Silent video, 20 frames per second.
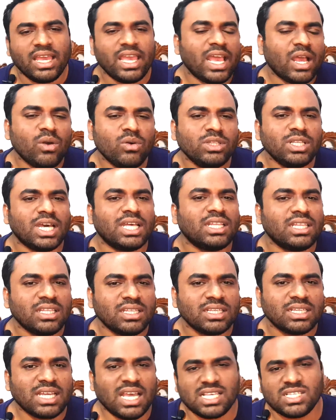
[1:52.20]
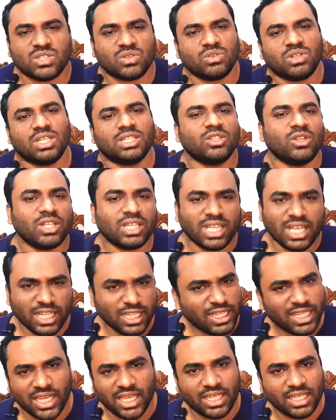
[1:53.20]
এখন আর কাজ করার দরকার
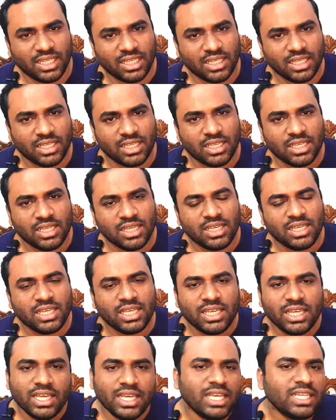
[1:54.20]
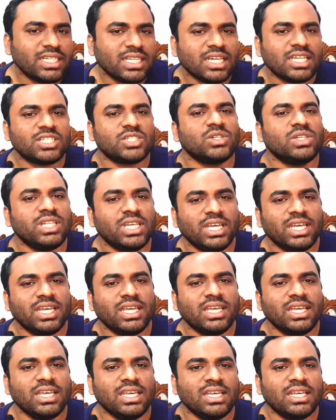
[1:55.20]
নাই এটা আসলে
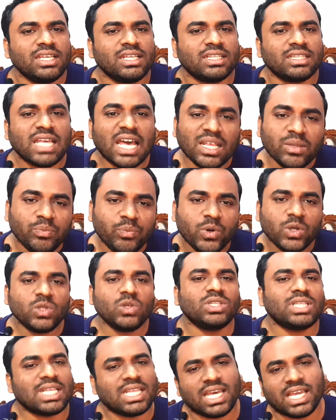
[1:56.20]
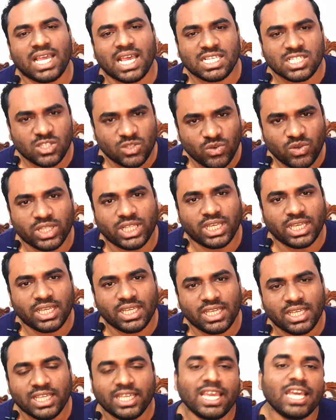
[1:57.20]
তারপরও তারা কাজ করে
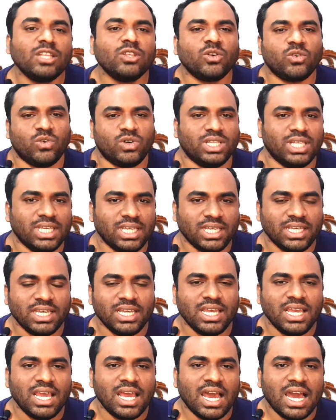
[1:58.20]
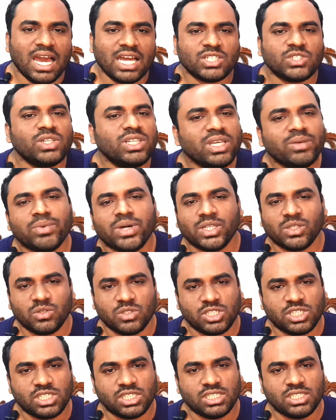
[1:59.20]
কেন করে আসলে
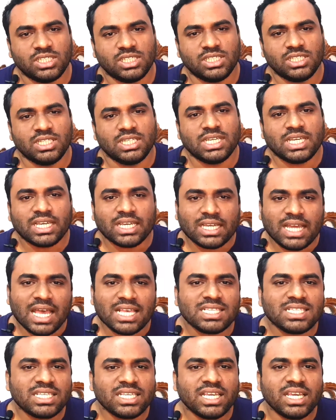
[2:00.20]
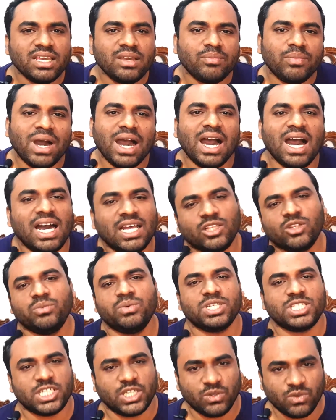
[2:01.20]
মানুষ কাজকে
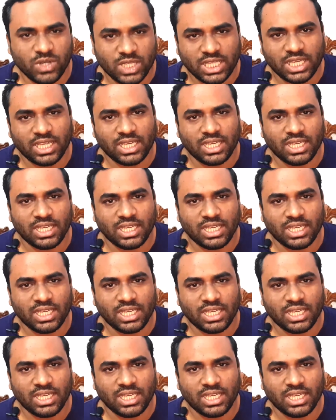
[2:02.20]
ভালোবেসে করে